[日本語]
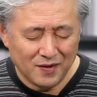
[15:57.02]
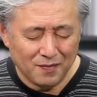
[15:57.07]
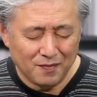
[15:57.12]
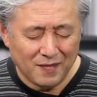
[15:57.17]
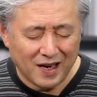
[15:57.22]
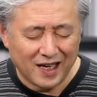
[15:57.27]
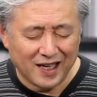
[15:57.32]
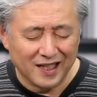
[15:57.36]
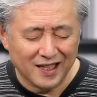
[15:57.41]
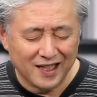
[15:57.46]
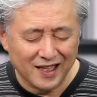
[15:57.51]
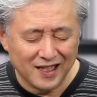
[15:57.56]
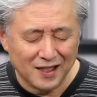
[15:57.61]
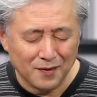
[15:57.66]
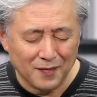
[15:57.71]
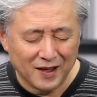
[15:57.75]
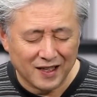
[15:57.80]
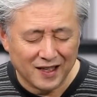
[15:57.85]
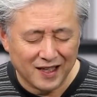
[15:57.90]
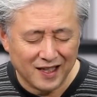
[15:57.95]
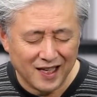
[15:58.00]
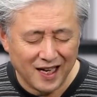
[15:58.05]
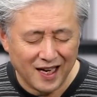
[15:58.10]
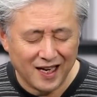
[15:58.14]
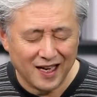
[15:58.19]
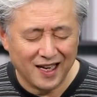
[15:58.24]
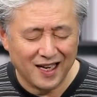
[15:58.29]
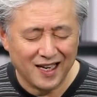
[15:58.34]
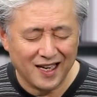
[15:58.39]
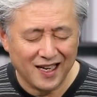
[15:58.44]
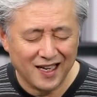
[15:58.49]
負けてしまっ
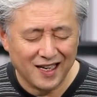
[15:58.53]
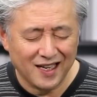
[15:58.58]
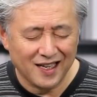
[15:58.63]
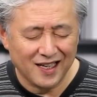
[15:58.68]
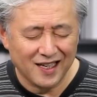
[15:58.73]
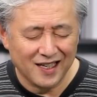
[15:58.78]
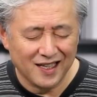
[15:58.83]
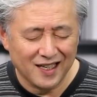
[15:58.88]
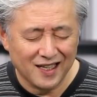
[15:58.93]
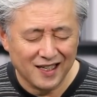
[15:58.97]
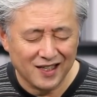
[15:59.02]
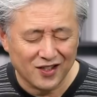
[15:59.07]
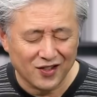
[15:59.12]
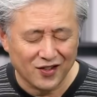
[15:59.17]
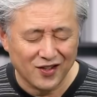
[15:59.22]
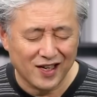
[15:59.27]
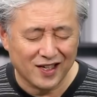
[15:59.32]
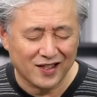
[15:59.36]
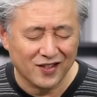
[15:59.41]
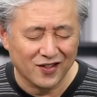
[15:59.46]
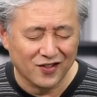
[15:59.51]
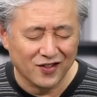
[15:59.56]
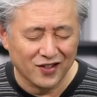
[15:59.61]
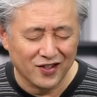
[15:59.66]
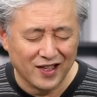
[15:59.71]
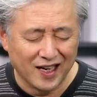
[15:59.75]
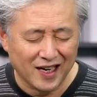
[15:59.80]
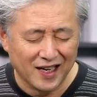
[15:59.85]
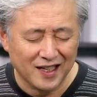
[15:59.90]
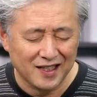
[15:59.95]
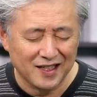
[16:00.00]
てその約束を
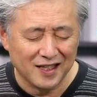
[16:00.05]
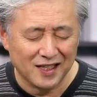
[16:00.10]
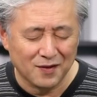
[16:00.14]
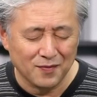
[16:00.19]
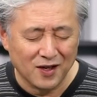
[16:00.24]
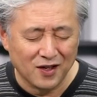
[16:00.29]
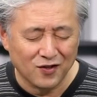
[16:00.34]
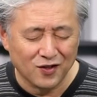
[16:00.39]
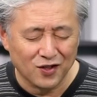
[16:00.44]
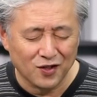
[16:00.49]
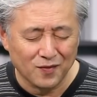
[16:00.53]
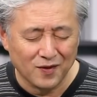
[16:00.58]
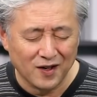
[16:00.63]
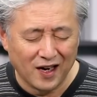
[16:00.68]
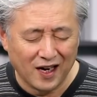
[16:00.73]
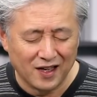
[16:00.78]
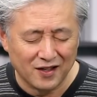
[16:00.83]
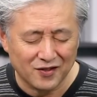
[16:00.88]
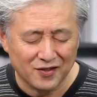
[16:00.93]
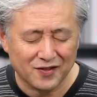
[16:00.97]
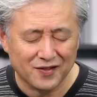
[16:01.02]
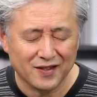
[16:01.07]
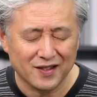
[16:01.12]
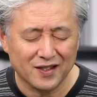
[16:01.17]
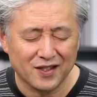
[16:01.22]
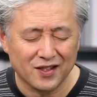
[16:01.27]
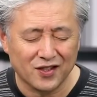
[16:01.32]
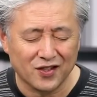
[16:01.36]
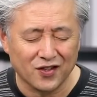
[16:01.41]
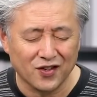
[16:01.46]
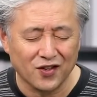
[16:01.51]
違えてしまうこともある
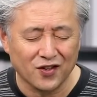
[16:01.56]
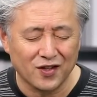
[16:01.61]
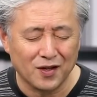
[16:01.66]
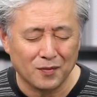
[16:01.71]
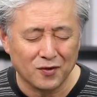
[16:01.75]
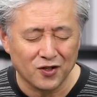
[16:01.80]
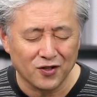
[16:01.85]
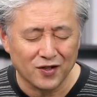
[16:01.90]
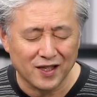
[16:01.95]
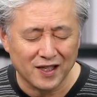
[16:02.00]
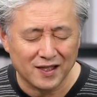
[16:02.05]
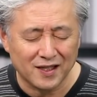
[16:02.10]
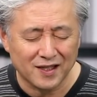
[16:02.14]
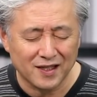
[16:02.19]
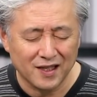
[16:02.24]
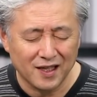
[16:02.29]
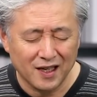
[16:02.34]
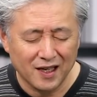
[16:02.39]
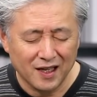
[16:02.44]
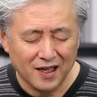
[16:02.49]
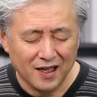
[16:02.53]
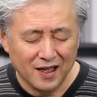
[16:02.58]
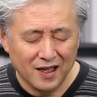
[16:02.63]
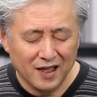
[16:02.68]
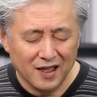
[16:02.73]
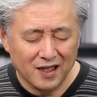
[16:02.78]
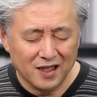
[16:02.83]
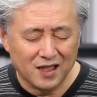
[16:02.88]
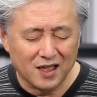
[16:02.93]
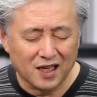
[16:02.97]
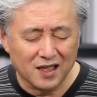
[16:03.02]
そのようなものです
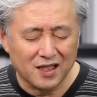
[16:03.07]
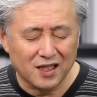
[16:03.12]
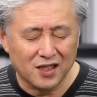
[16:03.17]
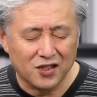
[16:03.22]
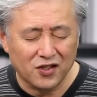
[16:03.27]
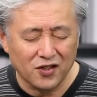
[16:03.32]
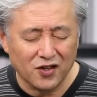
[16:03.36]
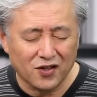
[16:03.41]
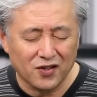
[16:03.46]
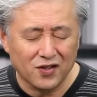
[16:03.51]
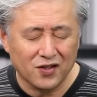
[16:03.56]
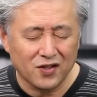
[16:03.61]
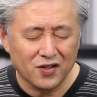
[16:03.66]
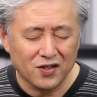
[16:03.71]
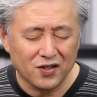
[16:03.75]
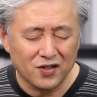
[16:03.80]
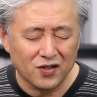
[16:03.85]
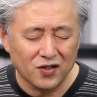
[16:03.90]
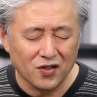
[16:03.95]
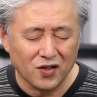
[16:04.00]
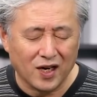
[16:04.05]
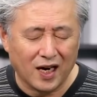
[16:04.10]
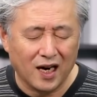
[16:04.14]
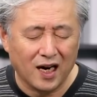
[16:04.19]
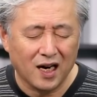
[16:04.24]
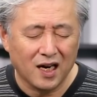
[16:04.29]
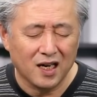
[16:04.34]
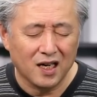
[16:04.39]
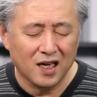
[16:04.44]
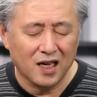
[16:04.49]
しかし主よどうか